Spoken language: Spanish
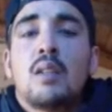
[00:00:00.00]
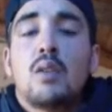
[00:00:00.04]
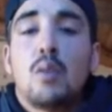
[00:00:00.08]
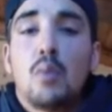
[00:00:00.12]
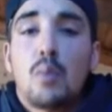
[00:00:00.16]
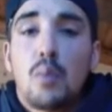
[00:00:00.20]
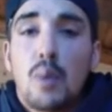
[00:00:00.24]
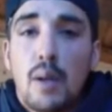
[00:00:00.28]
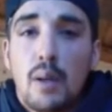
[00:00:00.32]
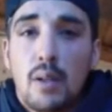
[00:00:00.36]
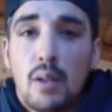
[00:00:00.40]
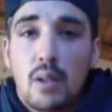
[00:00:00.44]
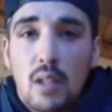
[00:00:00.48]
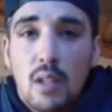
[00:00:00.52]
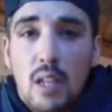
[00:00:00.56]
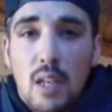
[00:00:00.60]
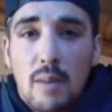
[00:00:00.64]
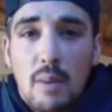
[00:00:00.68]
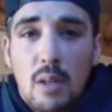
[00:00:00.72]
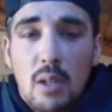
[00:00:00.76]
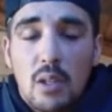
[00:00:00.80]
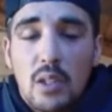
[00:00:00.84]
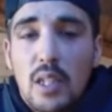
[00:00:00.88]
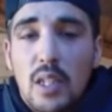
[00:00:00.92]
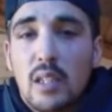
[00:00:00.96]
de un pueblito
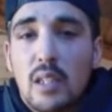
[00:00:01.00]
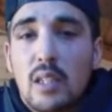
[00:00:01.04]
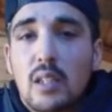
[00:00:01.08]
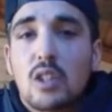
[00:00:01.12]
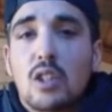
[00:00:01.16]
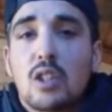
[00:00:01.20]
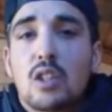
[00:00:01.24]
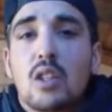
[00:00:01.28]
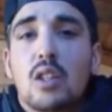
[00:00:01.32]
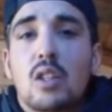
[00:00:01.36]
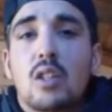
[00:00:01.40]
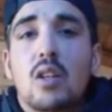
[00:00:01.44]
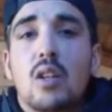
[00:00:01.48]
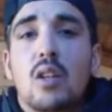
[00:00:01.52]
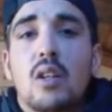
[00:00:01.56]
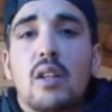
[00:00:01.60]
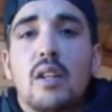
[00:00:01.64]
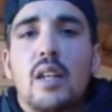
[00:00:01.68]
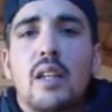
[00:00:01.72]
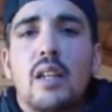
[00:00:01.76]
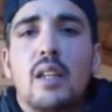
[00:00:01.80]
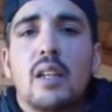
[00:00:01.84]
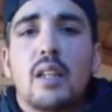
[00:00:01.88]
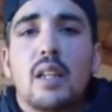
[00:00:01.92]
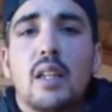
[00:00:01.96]
llamado Santa Rosa y
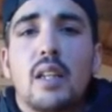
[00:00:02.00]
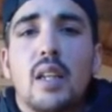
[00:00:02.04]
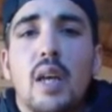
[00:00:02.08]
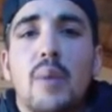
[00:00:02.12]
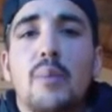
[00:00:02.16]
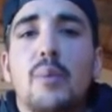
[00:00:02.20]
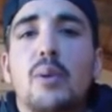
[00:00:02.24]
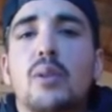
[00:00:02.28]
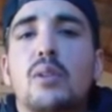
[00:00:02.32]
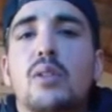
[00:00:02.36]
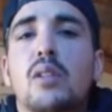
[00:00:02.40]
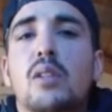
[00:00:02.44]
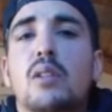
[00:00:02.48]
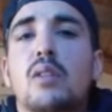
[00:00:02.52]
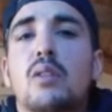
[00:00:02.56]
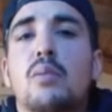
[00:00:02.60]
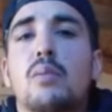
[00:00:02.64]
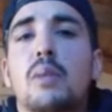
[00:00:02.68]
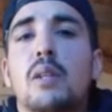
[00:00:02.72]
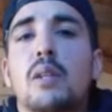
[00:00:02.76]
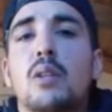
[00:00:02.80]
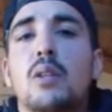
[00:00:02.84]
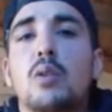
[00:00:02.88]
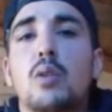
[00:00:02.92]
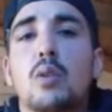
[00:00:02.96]
y quería aprovechar estos
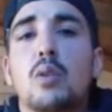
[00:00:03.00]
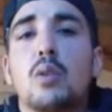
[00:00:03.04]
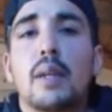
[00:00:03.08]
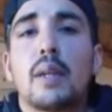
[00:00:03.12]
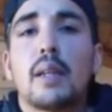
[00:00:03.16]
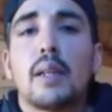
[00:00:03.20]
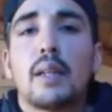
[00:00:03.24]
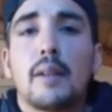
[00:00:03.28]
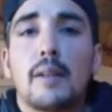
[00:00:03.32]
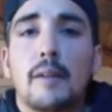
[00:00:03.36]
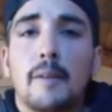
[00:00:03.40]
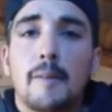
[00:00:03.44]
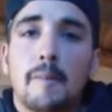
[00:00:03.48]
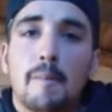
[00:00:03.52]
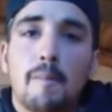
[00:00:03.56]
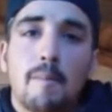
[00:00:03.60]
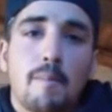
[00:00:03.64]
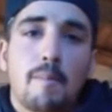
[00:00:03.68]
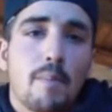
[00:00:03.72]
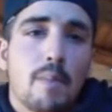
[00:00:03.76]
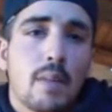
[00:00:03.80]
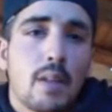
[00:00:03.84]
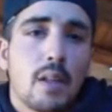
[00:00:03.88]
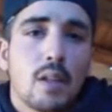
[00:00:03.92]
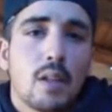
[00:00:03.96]
minutos para
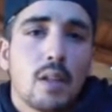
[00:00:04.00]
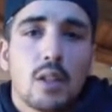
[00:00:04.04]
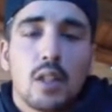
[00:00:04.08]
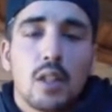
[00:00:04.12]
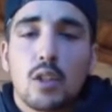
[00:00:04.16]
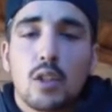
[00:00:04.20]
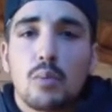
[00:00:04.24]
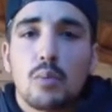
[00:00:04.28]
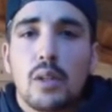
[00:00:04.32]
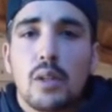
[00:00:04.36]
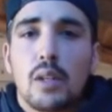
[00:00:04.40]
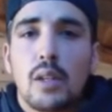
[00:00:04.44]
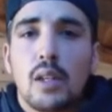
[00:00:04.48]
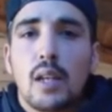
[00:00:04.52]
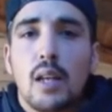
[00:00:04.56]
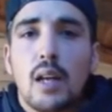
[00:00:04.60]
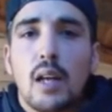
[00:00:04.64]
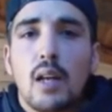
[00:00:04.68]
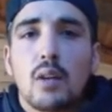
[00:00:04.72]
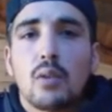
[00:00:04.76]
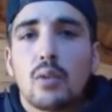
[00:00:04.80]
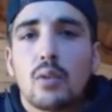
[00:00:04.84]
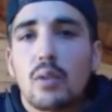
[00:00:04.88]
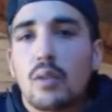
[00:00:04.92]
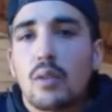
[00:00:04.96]
resumirle
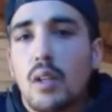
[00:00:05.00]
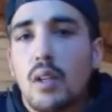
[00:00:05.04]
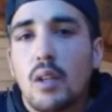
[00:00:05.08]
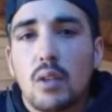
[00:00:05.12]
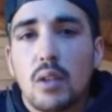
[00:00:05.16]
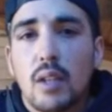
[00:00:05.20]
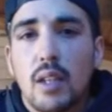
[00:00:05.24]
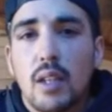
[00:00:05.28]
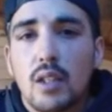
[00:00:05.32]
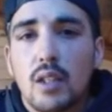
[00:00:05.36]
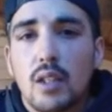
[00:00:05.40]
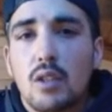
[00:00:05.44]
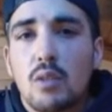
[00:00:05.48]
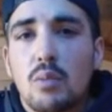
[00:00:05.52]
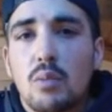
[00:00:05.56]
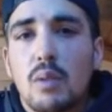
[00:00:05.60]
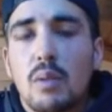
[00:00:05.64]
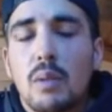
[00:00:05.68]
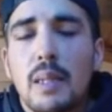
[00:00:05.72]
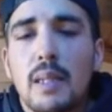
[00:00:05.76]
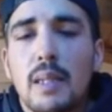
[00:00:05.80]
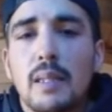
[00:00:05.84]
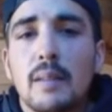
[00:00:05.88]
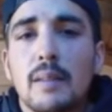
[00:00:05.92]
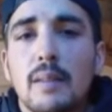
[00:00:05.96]
algo de lo que ha sido mi
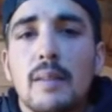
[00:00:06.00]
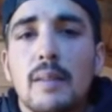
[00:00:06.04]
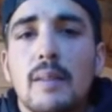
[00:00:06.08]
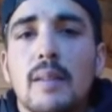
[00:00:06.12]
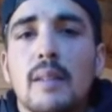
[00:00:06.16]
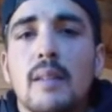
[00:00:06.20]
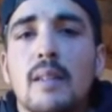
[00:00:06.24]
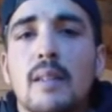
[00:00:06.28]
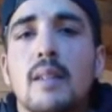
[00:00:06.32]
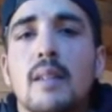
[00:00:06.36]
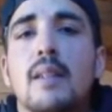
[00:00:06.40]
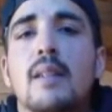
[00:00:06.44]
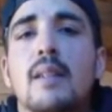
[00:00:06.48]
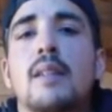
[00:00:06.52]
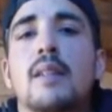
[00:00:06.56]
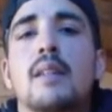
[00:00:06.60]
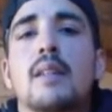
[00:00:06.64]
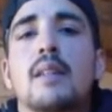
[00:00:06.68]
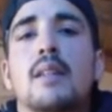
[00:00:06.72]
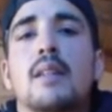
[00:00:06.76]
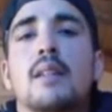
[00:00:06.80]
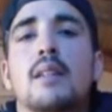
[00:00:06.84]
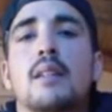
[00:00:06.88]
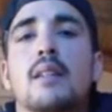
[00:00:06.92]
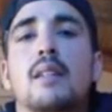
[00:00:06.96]
vida.
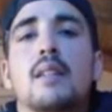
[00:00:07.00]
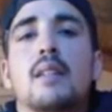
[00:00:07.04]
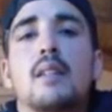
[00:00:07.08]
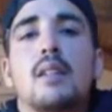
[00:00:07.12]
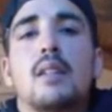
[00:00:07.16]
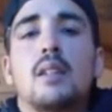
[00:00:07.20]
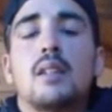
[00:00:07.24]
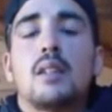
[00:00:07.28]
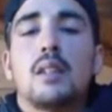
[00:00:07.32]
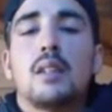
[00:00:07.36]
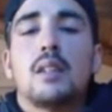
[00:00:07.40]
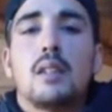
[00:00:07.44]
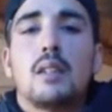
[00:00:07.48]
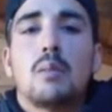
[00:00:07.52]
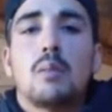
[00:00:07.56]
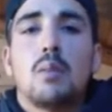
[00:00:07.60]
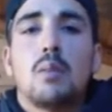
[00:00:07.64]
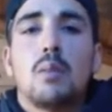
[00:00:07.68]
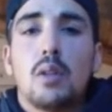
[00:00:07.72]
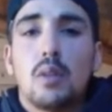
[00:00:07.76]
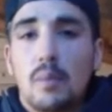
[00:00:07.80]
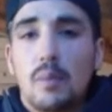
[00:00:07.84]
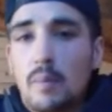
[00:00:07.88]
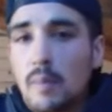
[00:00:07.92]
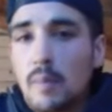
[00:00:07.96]
Y
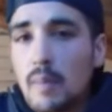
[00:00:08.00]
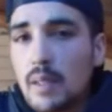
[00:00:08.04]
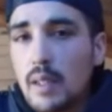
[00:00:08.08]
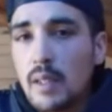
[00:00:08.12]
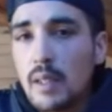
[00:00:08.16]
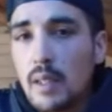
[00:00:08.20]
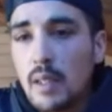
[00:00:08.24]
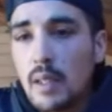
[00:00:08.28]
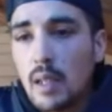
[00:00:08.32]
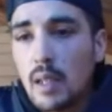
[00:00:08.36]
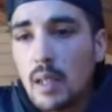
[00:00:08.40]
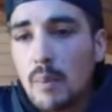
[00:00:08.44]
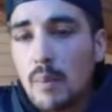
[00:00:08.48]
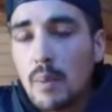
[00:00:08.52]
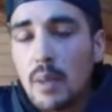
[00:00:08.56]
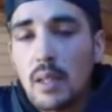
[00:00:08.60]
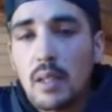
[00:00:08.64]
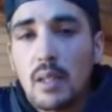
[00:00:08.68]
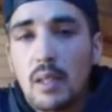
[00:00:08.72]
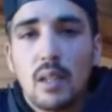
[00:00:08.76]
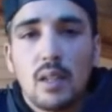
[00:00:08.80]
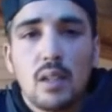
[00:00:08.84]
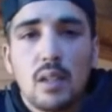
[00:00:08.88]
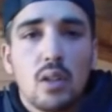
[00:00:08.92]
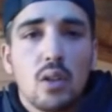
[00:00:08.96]
bueno, eh, a
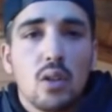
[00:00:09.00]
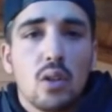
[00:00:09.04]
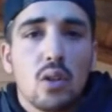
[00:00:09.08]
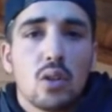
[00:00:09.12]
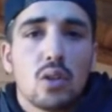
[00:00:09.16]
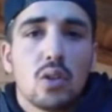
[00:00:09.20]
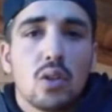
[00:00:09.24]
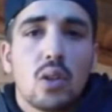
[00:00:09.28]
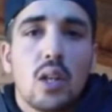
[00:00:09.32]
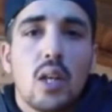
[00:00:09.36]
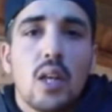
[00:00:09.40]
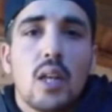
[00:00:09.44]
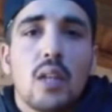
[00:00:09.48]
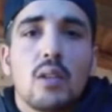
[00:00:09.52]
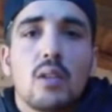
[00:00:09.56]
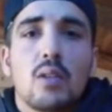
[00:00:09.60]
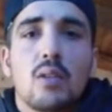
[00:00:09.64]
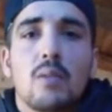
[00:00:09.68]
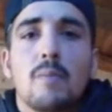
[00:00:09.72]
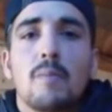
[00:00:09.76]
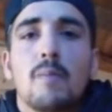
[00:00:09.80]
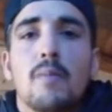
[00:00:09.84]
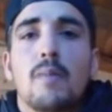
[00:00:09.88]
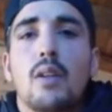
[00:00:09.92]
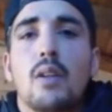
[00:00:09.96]
partir de los 12
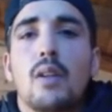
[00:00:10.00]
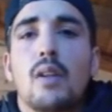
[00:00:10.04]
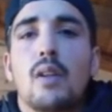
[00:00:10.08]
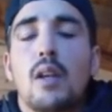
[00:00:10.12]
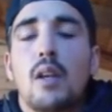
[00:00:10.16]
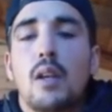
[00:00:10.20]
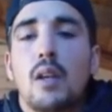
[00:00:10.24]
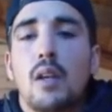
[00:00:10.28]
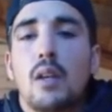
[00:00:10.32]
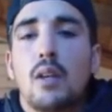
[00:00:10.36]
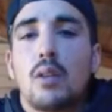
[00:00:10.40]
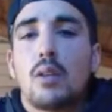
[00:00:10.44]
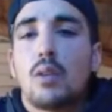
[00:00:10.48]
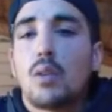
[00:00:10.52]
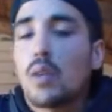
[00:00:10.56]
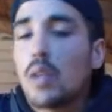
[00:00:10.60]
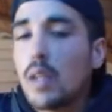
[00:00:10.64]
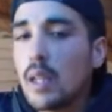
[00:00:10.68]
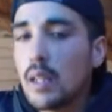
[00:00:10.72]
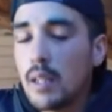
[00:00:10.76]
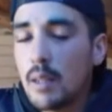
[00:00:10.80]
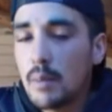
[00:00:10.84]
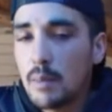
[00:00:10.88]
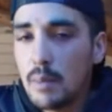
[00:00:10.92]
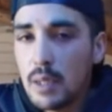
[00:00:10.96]
años, eh, yo
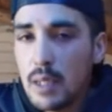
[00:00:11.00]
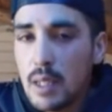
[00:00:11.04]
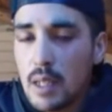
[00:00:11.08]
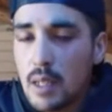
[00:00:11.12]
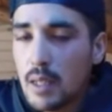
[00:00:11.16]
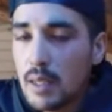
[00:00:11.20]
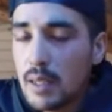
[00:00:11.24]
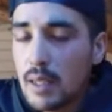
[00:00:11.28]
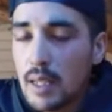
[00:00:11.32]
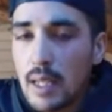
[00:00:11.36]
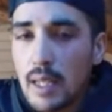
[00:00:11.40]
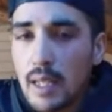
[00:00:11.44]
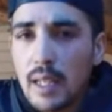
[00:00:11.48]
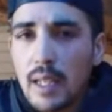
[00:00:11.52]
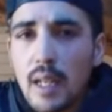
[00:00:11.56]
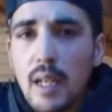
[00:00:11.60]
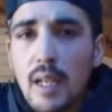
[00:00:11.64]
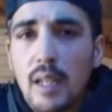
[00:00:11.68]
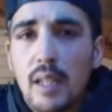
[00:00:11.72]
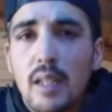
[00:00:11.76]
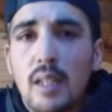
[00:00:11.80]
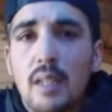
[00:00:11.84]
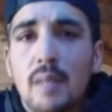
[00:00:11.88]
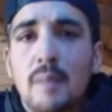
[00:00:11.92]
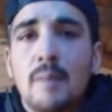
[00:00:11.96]
ya empezaba a andar a la
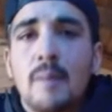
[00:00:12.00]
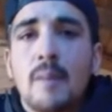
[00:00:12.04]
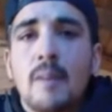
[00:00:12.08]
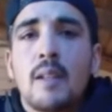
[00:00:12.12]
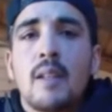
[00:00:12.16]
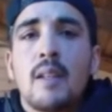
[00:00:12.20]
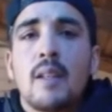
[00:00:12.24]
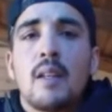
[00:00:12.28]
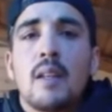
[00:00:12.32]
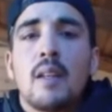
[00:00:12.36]
calle,